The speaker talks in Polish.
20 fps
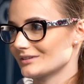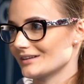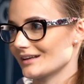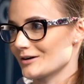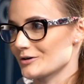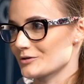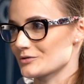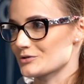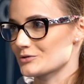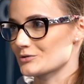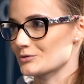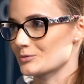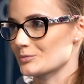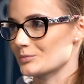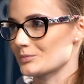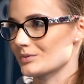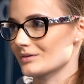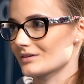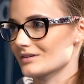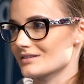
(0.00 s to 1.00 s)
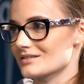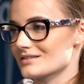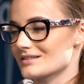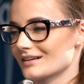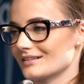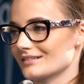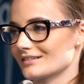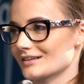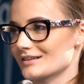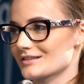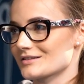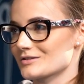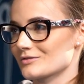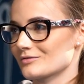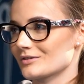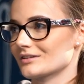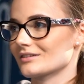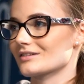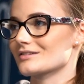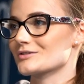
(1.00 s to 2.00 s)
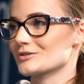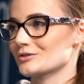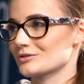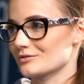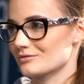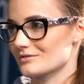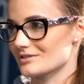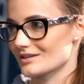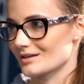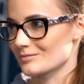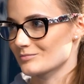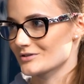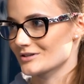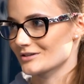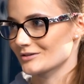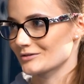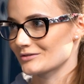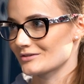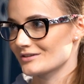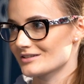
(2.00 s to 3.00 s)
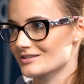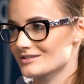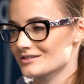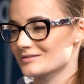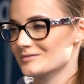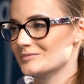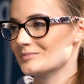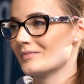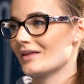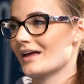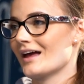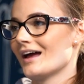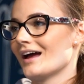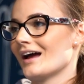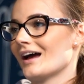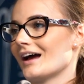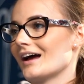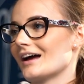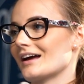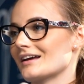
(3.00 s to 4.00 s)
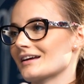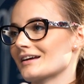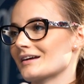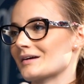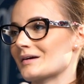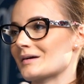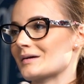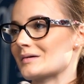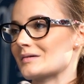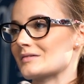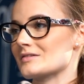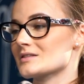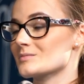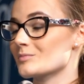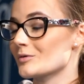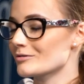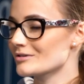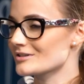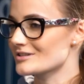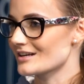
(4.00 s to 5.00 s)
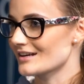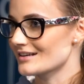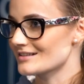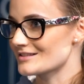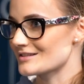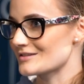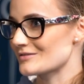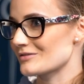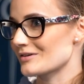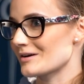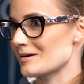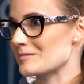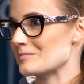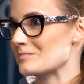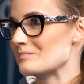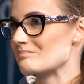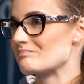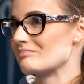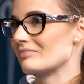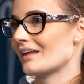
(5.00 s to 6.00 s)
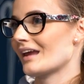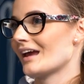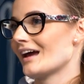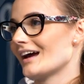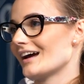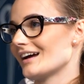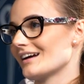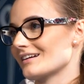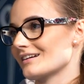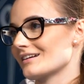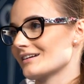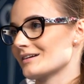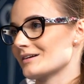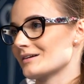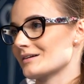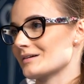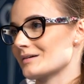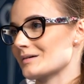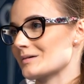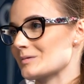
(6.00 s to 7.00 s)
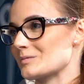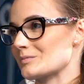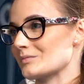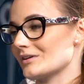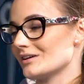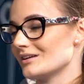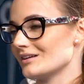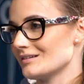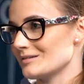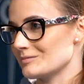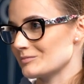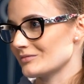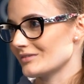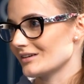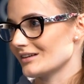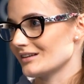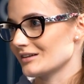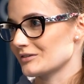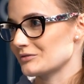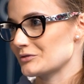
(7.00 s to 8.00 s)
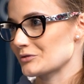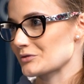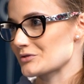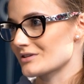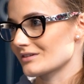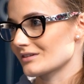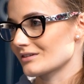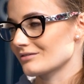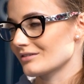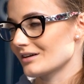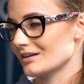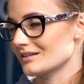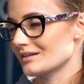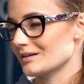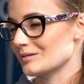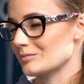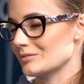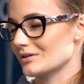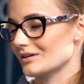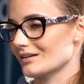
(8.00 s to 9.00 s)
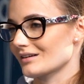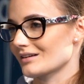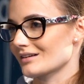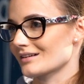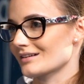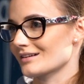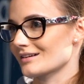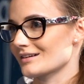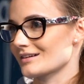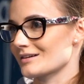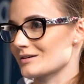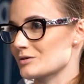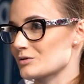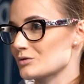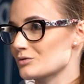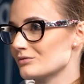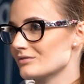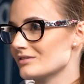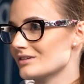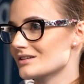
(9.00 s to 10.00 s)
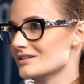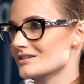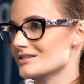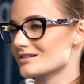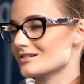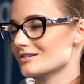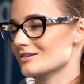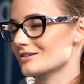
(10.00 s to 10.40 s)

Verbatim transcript: dla osób zainteresowanych środowiskiem przyrodniczym, E, społeczeństwem e, i im, ich funkcjonowaniem, e, również